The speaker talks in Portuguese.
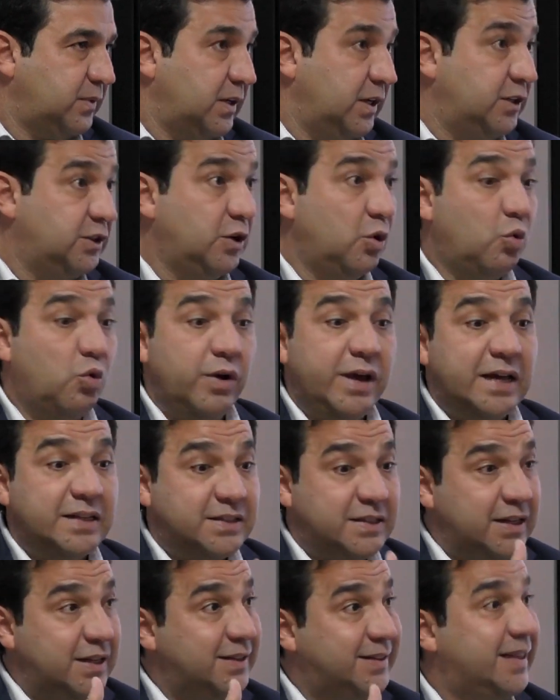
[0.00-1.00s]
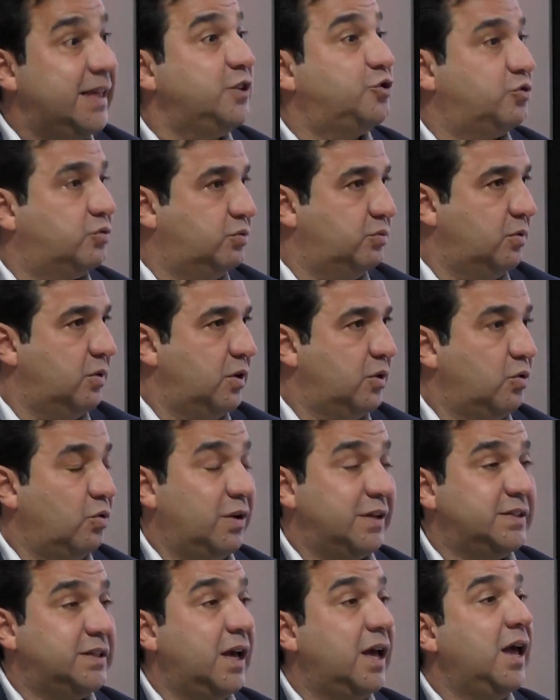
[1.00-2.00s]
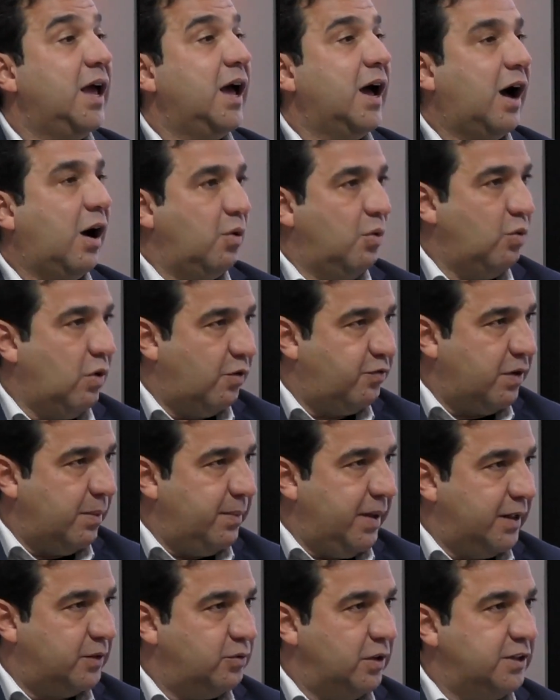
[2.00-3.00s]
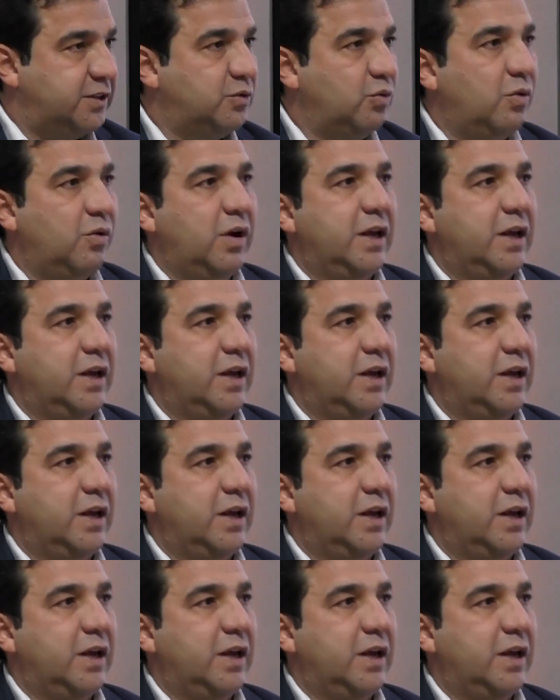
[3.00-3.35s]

Eles não conhecem texto não conhecem o alfabeto, eles,